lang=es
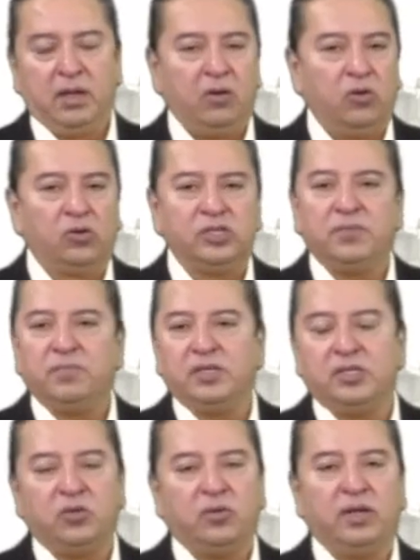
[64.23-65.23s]
No se
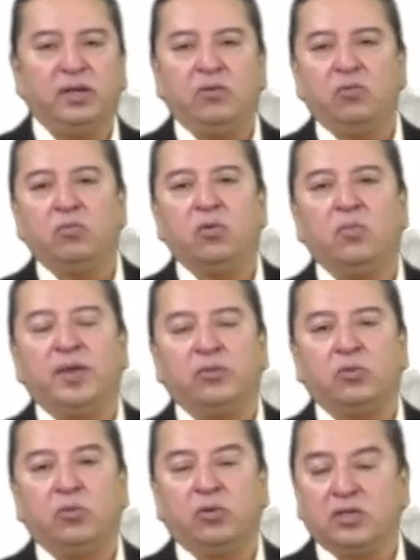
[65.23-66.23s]
menciona en ningún
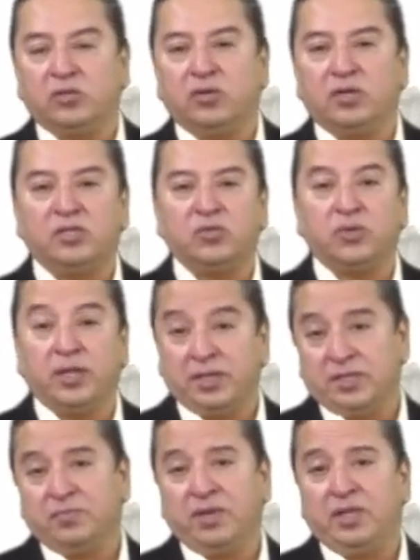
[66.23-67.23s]
momento lo que son las
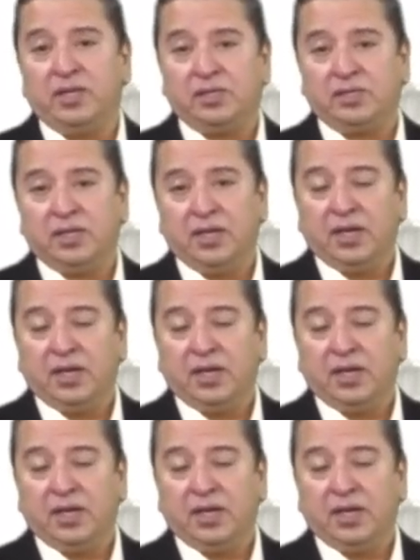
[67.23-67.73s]
ciudades medias,